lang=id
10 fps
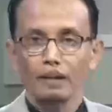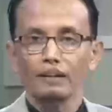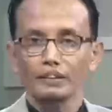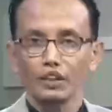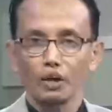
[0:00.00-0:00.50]

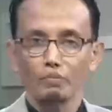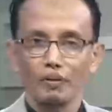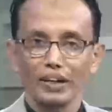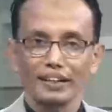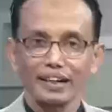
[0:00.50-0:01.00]
Sekelompok
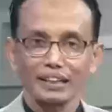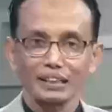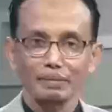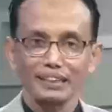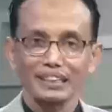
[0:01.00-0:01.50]
warga di
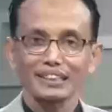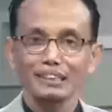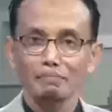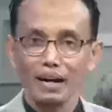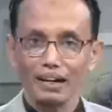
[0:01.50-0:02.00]
Kecamatan
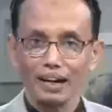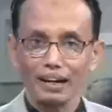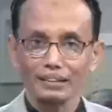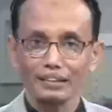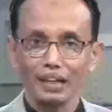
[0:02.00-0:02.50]

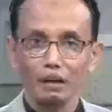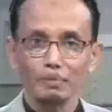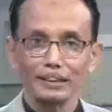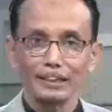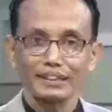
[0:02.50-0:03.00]
Semaka,
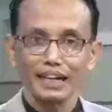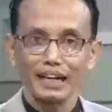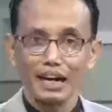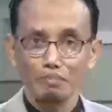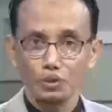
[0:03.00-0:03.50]
Kabupaten
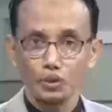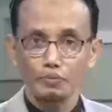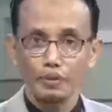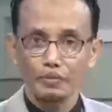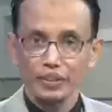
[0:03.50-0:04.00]
Tanggamus,
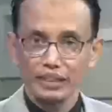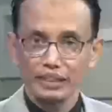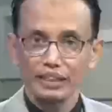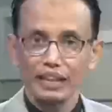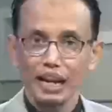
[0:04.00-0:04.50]

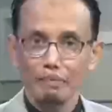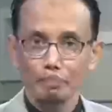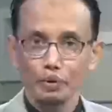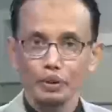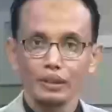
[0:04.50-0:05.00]
Provinsi
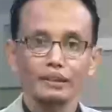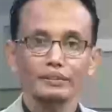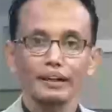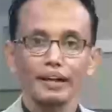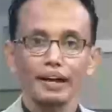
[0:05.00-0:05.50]
Lampung,
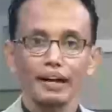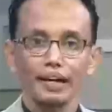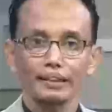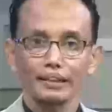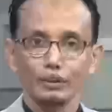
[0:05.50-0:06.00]
tergerak
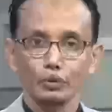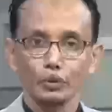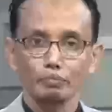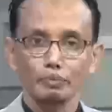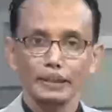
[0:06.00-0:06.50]
hati untuk
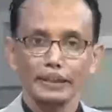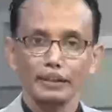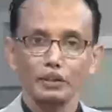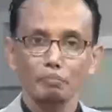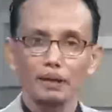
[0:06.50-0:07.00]
memiliki
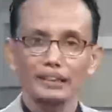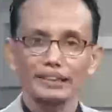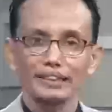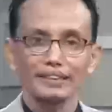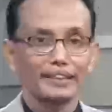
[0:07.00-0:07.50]
gedung pengajian
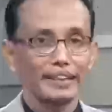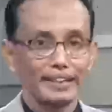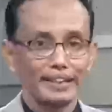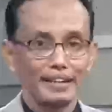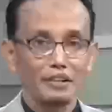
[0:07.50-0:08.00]
sendiri
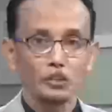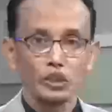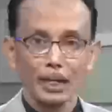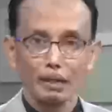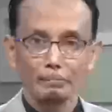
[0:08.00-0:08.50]

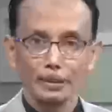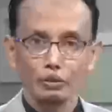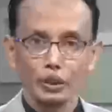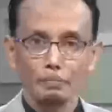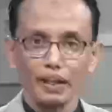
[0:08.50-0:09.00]
setelah mengikuti
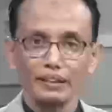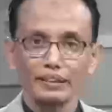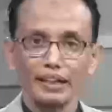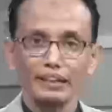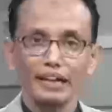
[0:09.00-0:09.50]

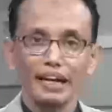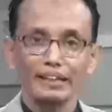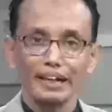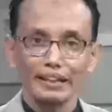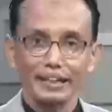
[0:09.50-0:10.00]
pengajian
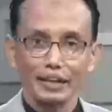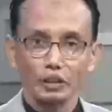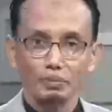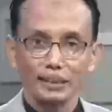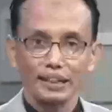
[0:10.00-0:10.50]
dari Radio
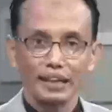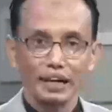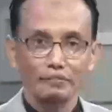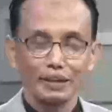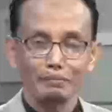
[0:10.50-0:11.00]
Persada
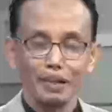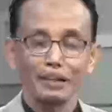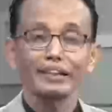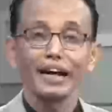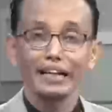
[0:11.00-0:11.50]
FM
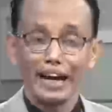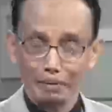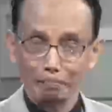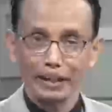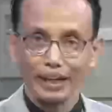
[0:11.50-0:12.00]
dan
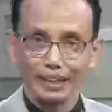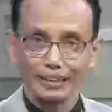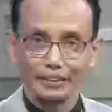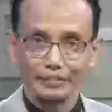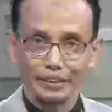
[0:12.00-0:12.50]
MTA
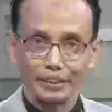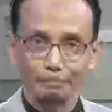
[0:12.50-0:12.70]
TV.